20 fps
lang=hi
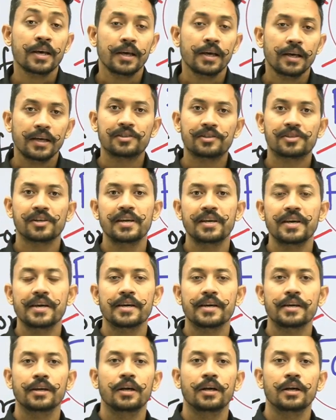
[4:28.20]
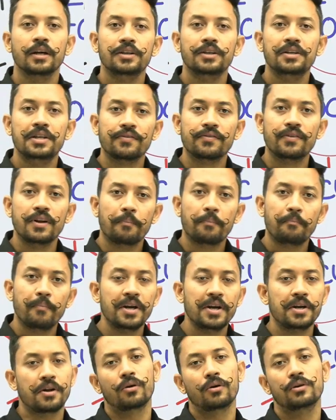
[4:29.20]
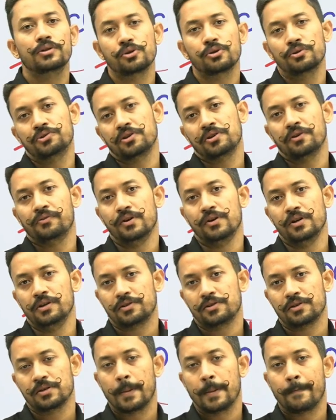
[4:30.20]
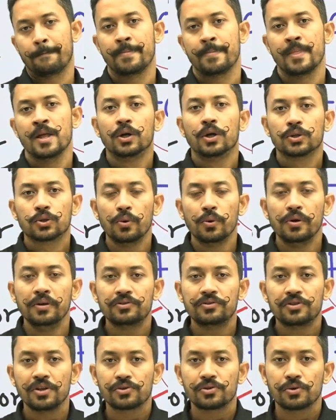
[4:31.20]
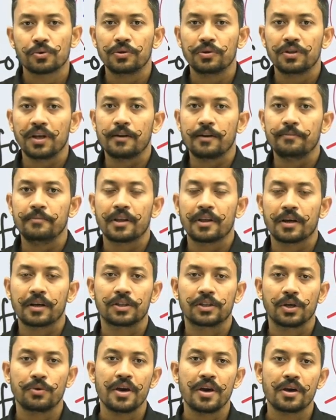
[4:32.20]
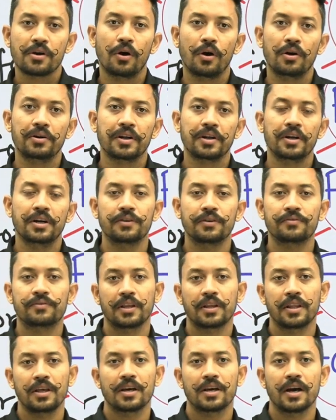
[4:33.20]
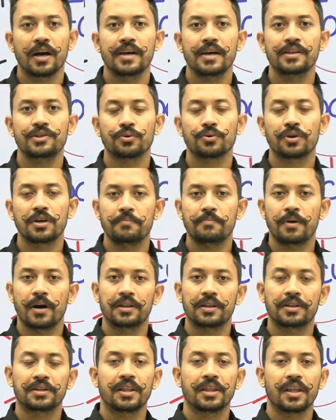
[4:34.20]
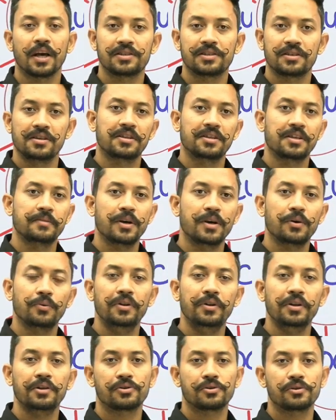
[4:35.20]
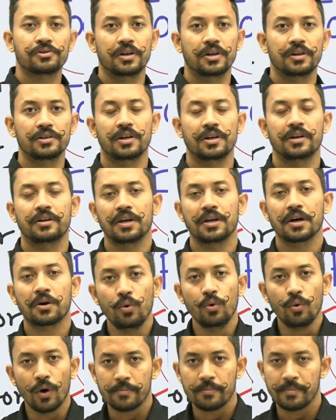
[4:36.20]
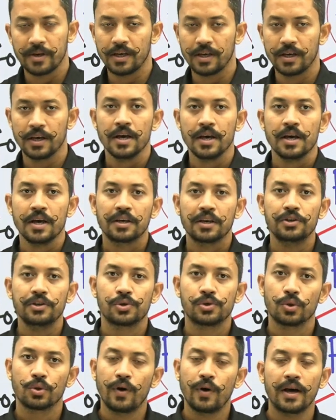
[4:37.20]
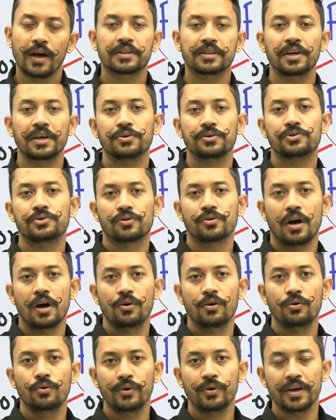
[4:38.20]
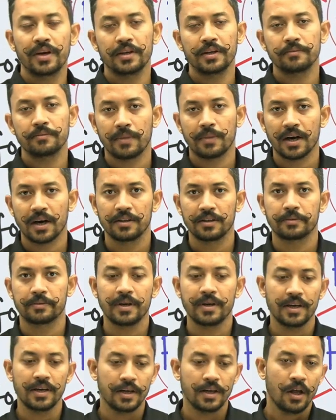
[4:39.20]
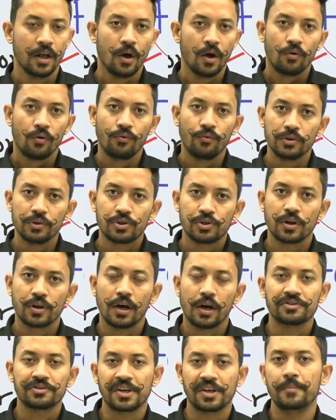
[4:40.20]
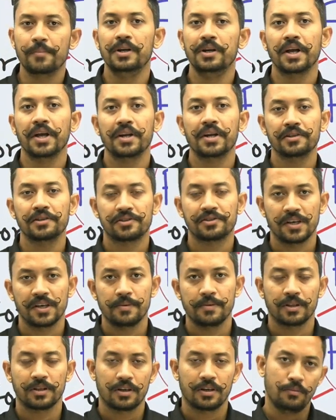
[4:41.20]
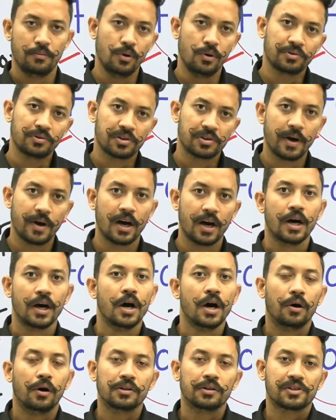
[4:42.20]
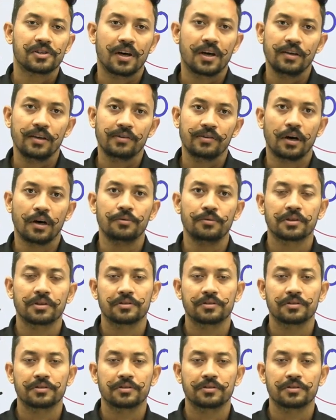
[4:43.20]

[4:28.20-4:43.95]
इसलिए डेवलपमेंट ऑल्सो सफ़र्स तो इन चीज़ों को ध्यान में रखते हुए एक ऑल्टरनेटिव तरीका है जो कि भारत की राजनीति में उन्नीस तक हुआ भी कि शुरुआत के जो चुनाव हुए भारत में वो चुनाव साइमल्टेनियस थे मतलब लोकसभा और सारी विधान